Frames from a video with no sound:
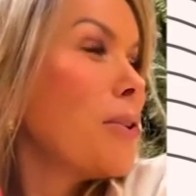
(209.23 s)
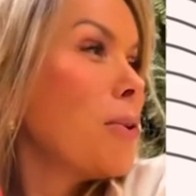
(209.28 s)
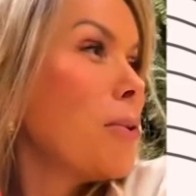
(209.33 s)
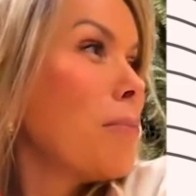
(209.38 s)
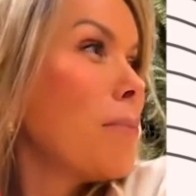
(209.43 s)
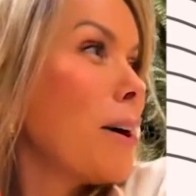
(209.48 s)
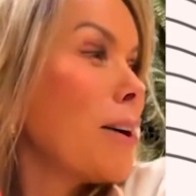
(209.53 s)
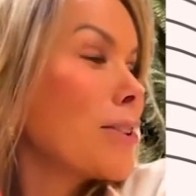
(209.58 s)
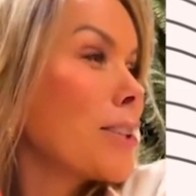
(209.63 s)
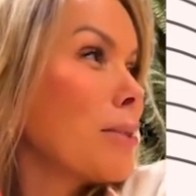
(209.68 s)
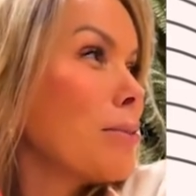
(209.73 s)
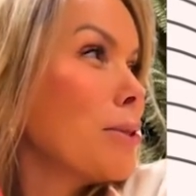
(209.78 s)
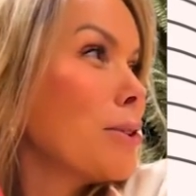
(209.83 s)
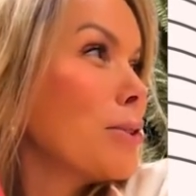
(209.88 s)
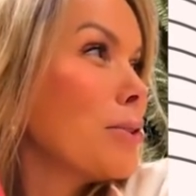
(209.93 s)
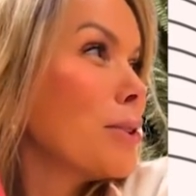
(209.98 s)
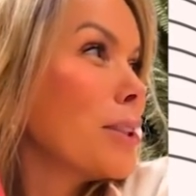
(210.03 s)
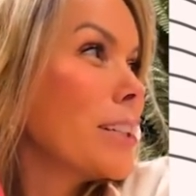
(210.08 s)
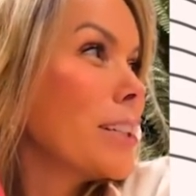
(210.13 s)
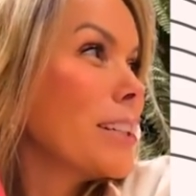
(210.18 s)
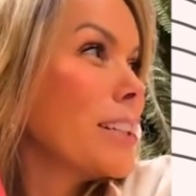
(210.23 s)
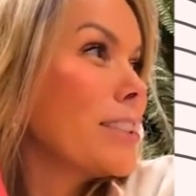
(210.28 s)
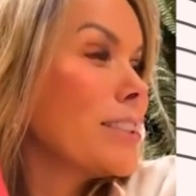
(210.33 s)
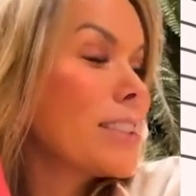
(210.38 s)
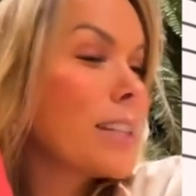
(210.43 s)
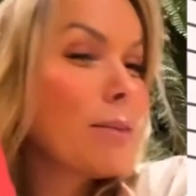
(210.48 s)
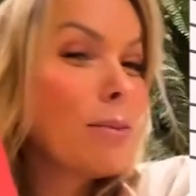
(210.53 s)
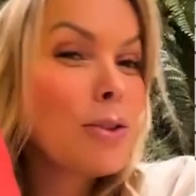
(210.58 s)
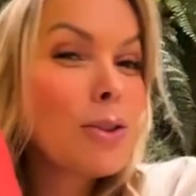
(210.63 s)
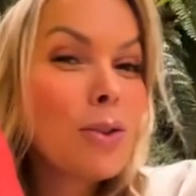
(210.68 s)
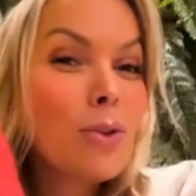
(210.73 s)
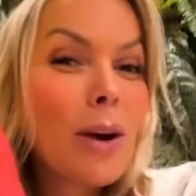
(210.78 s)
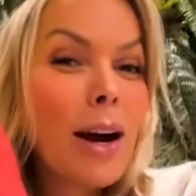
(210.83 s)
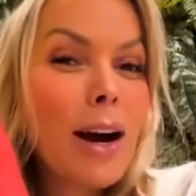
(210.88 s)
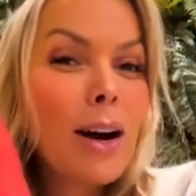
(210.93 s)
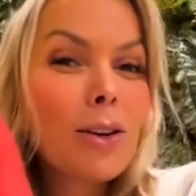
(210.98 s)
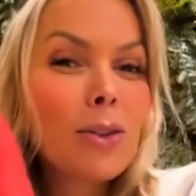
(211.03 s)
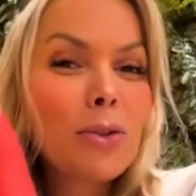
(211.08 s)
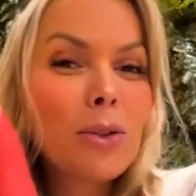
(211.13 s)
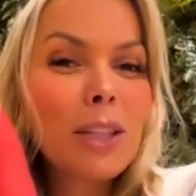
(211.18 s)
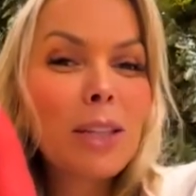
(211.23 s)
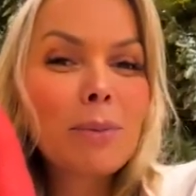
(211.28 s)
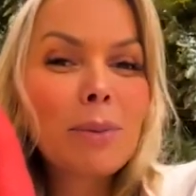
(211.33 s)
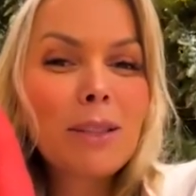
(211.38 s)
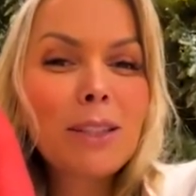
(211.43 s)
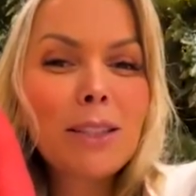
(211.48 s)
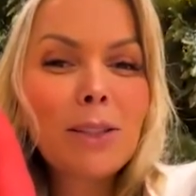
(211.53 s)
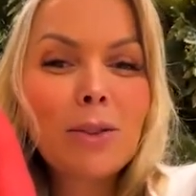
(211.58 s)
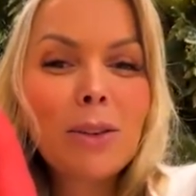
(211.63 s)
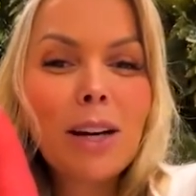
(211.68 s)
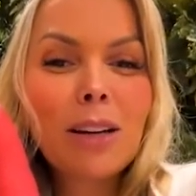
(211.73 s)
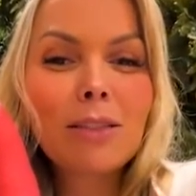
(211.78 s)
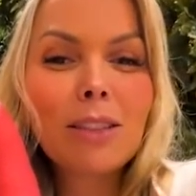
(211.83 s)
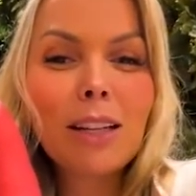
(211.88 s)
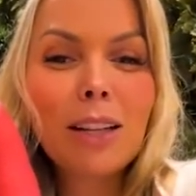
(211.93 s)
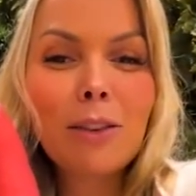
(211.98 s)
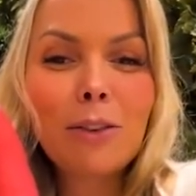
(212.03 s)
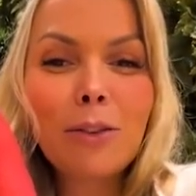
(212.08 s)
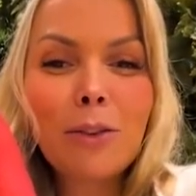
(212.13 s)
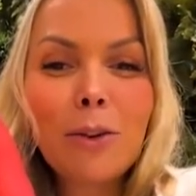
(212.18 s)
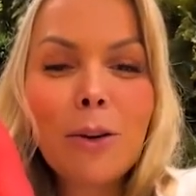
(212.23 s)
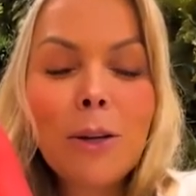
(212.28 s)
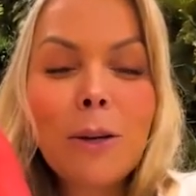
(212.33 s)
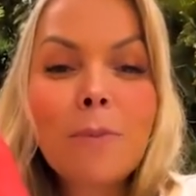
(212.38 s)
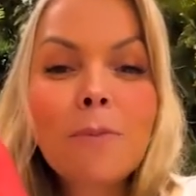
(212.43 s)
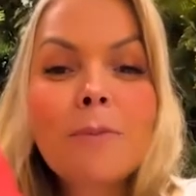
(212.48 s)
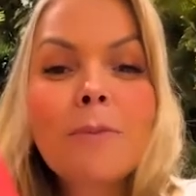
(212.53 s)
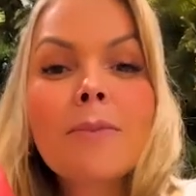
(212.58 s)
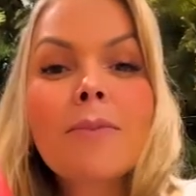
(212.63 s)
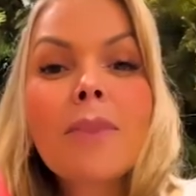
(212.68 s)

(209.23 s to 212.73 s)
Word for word: O pau tá muito grande, tá muito alto aqui para segurar o telefone.